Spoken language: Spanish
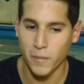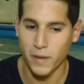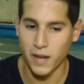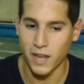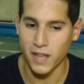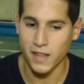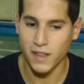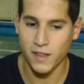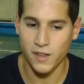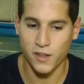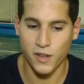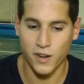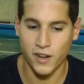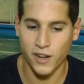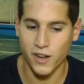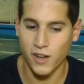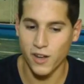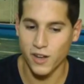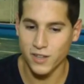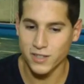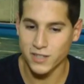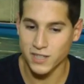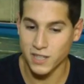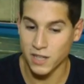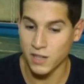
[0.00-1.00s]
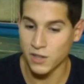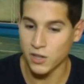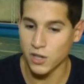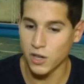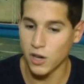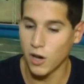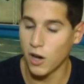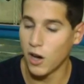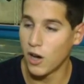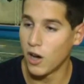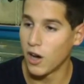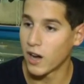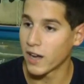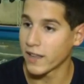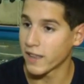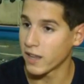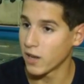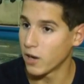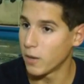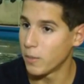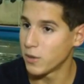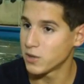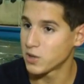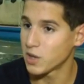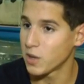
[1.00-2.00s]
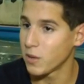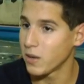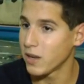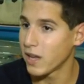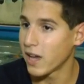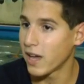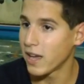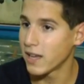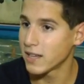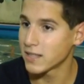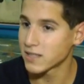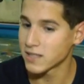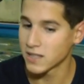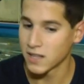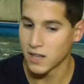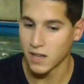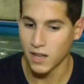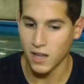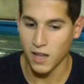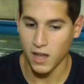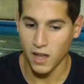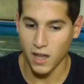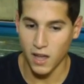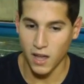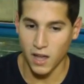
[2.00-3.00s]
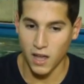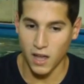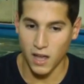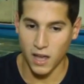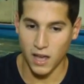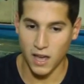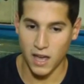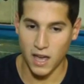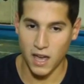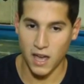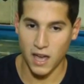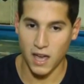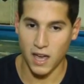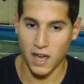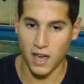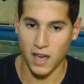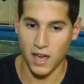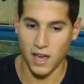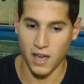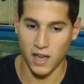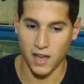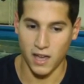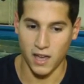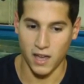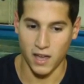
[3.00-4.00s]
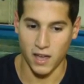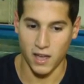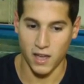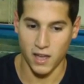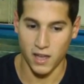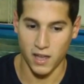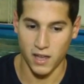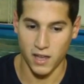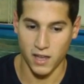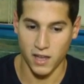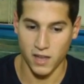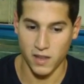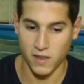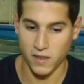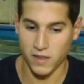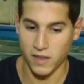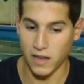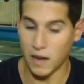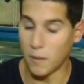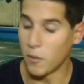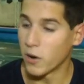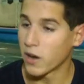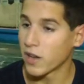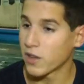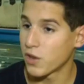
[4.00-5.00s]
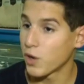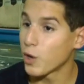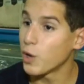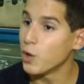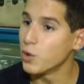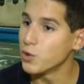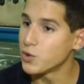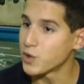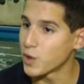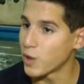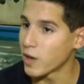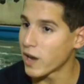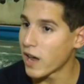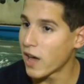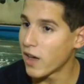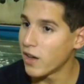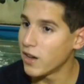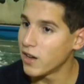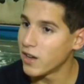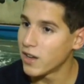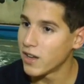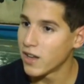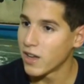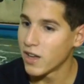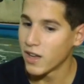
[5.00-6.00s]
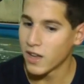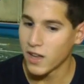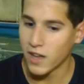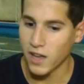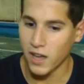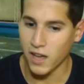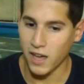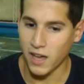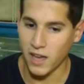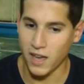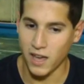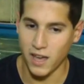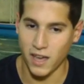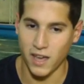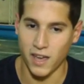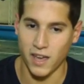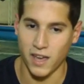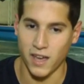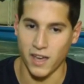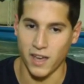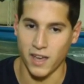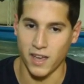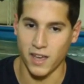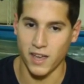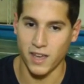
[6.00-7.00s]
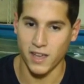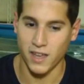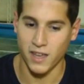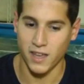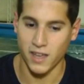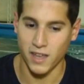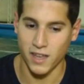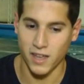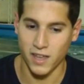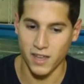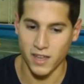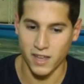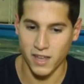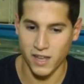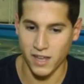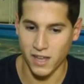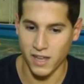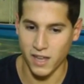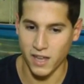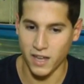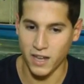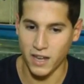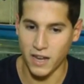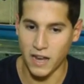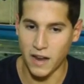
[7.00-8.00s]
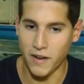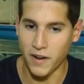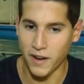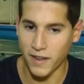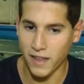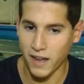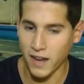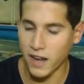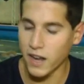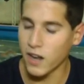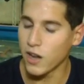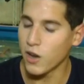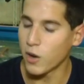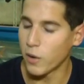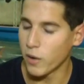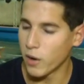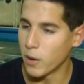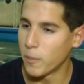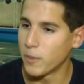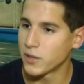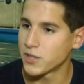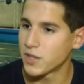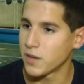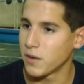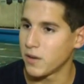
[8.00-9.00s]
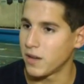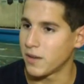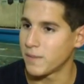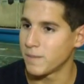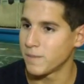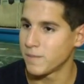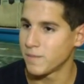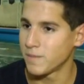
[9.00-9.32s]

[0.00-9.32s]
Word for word: Para este torneo siento que tengo posibilidades, eh, digamos que estoy ilusionado. Eh, y la verdad que lo veo posible.